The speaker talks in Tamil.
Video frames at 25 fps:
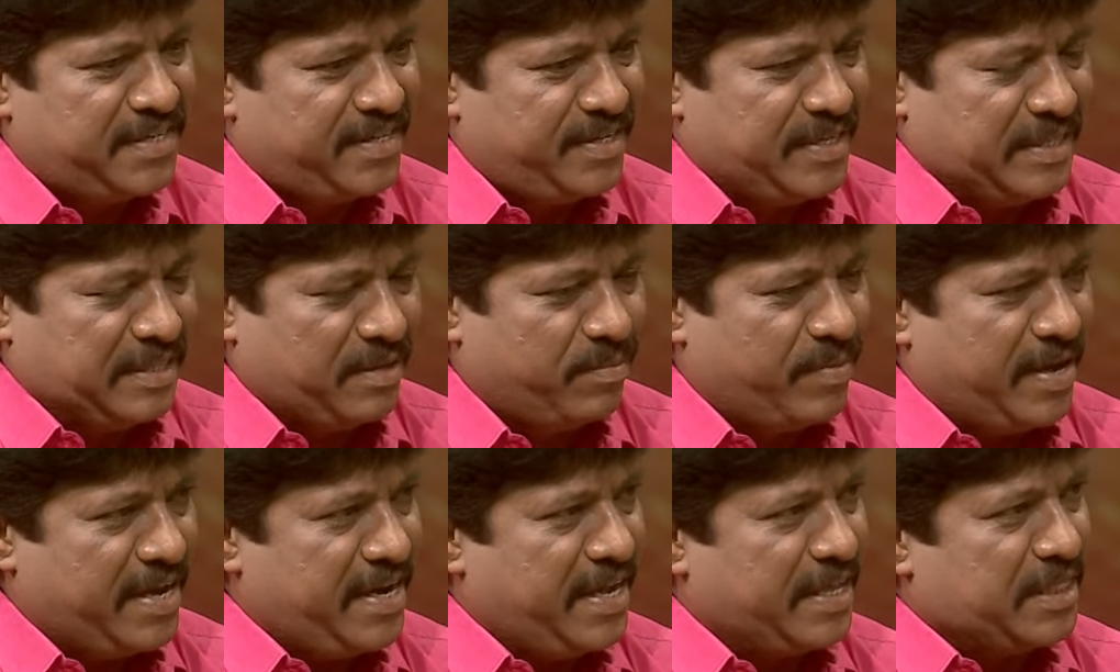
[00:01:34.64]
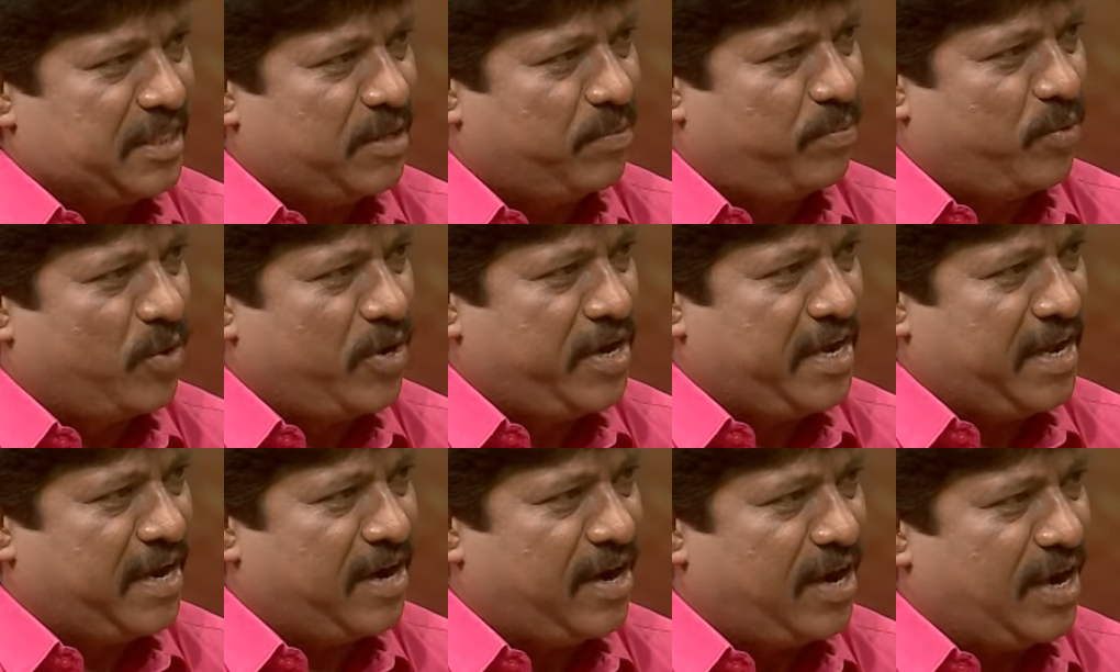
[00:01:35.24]
இந்த மாதிரி எந்த
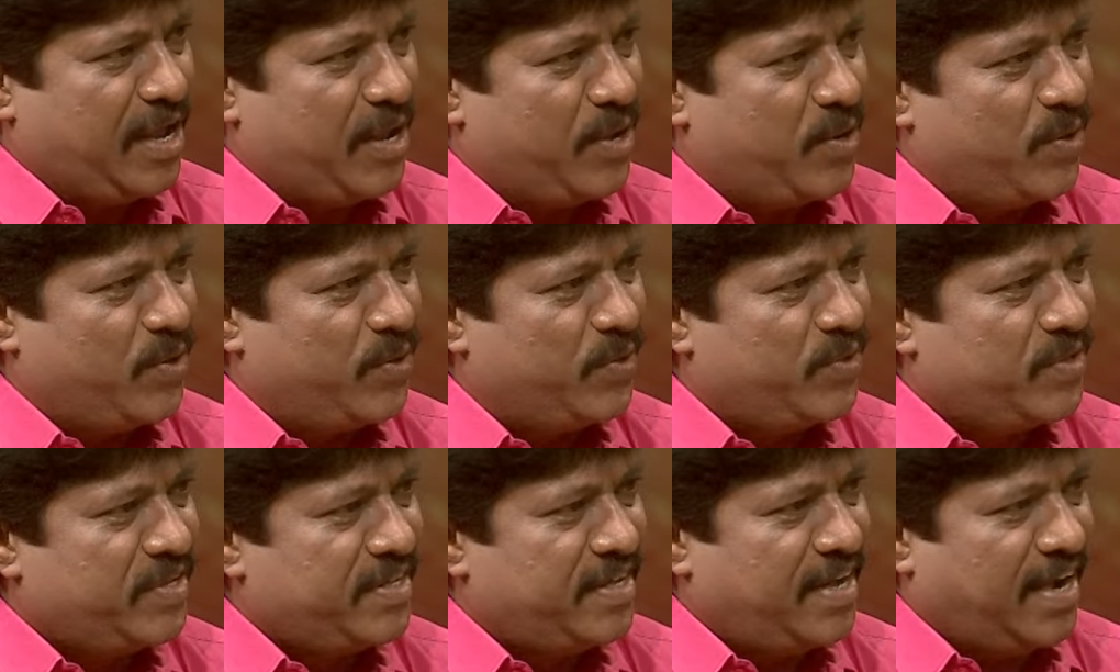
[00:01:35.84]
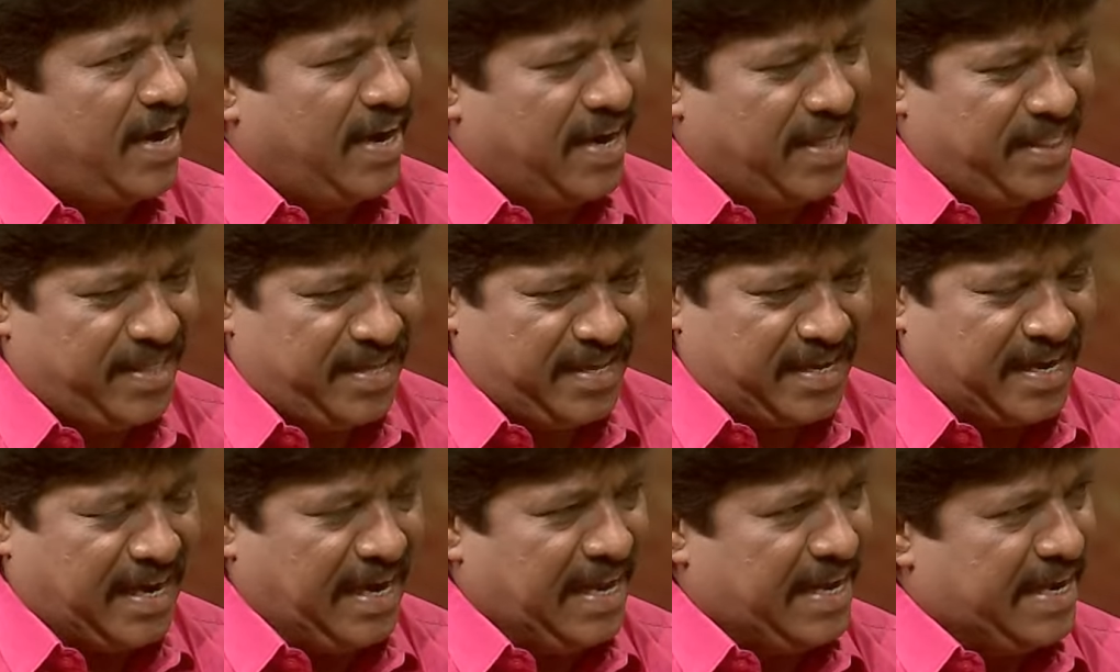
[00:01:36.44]
போட்டிகள்லையோ அல்லது
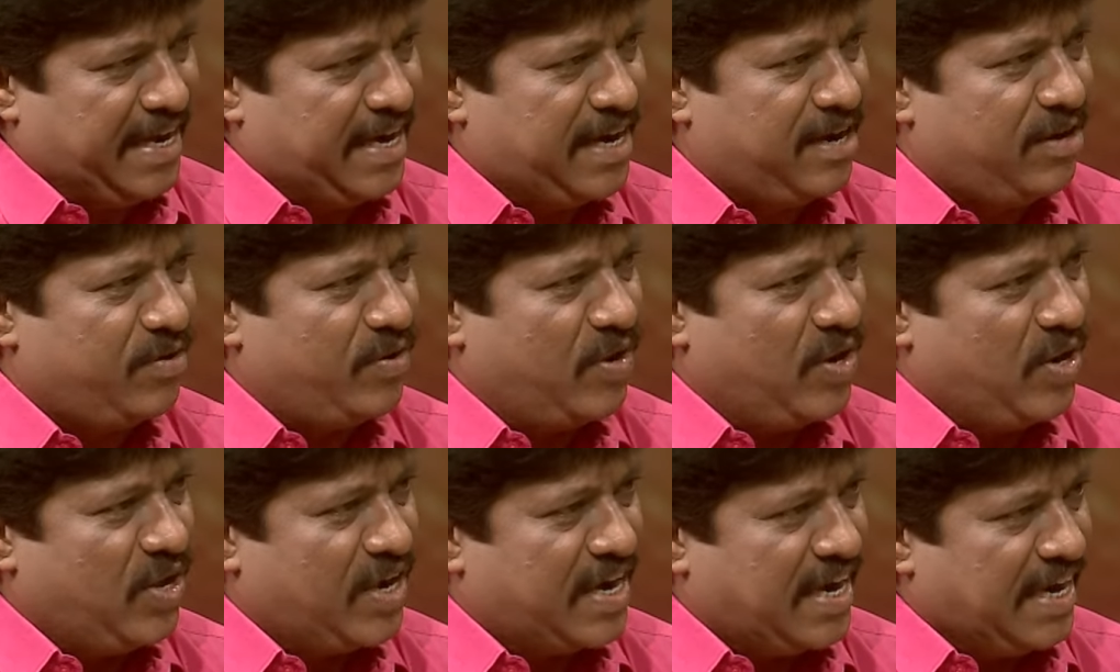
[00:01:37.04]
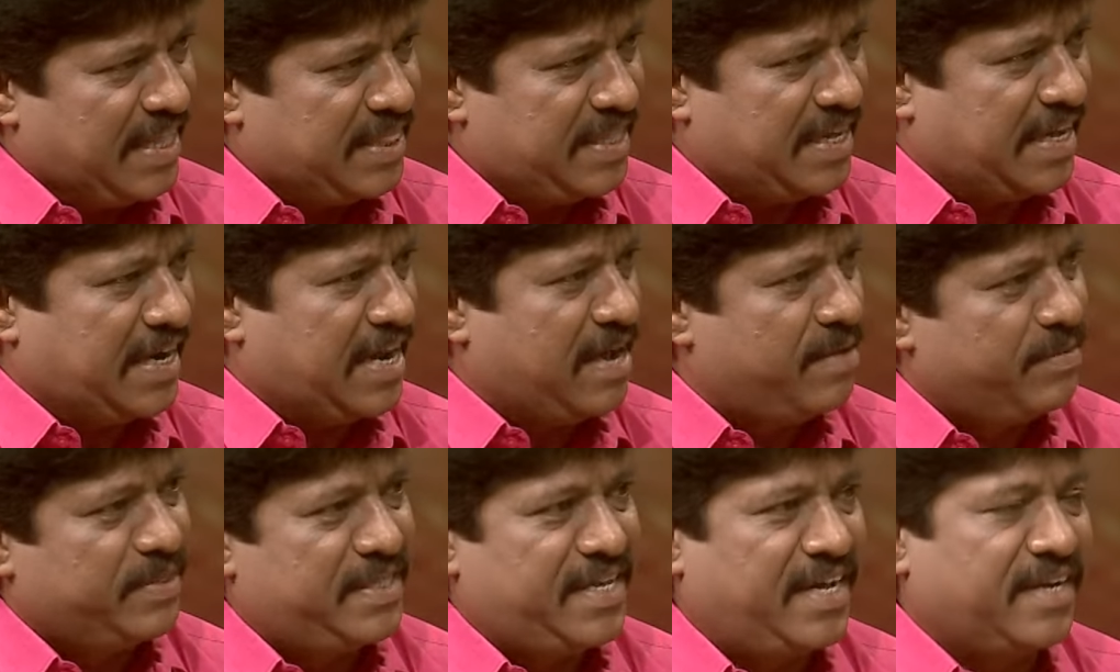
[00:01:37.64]
கலை நிகழ்வுகளிலோ
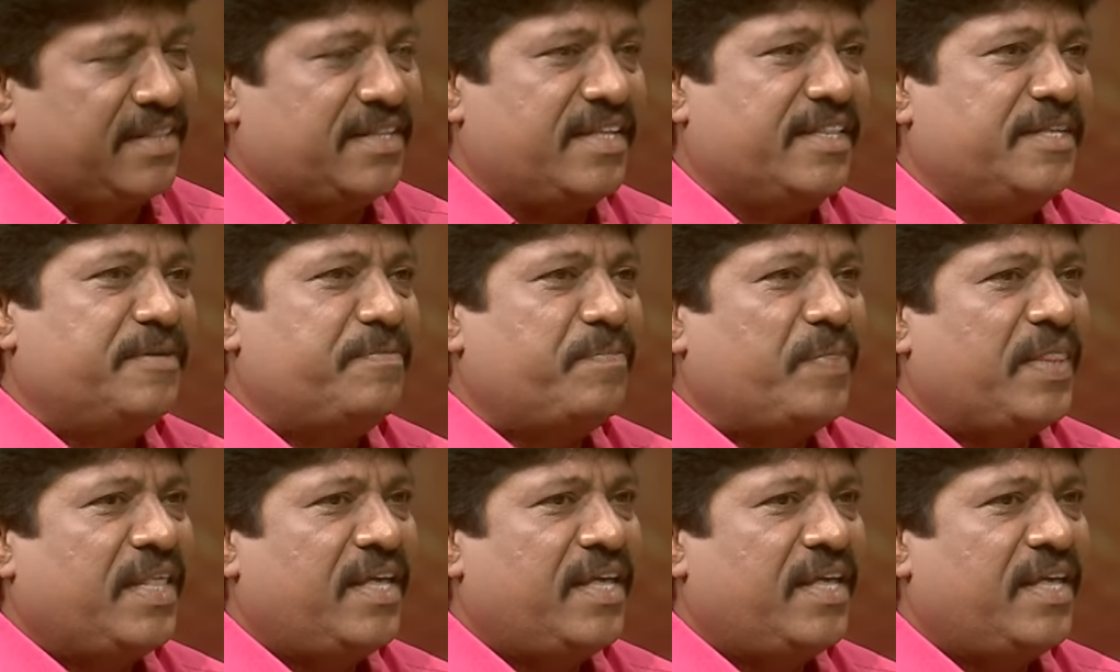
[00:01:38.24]
கலந்துக்கிறாமல் தான் இருந்தது